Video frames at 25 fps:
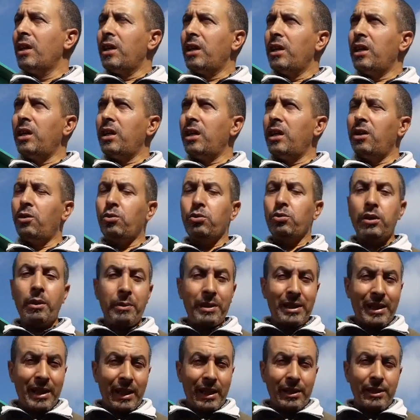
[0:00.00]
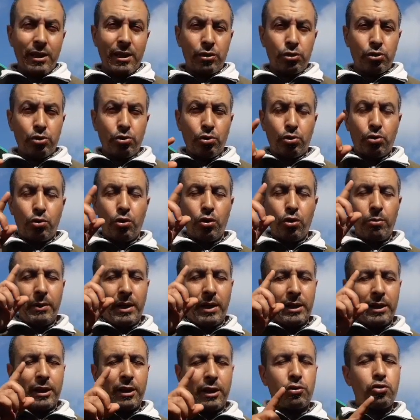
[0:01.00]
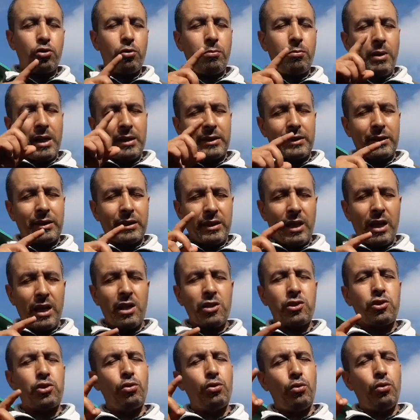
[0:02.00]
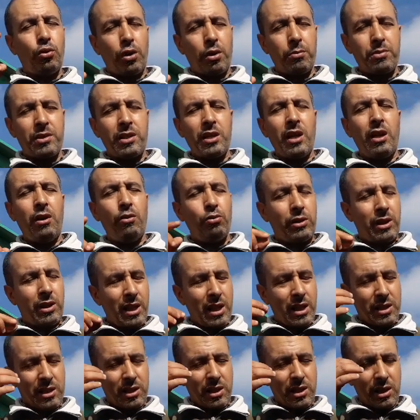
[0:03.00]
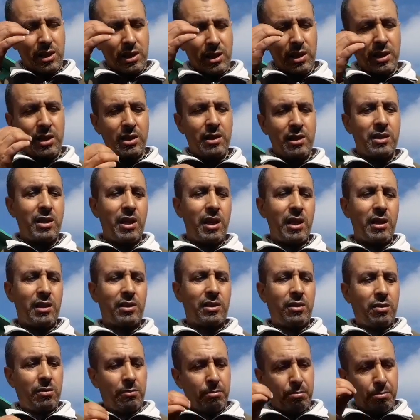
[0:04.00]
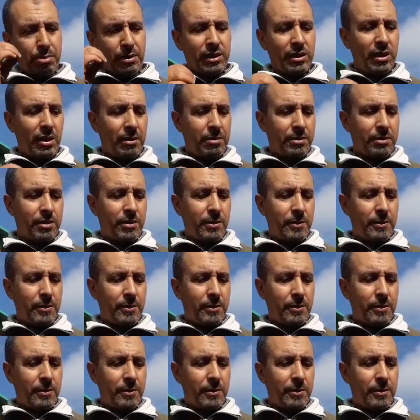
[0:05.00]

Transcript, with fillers: آه ودابا طلقنا الديكور مع طلقته مع 12 و 35 اكزاكت بالضبط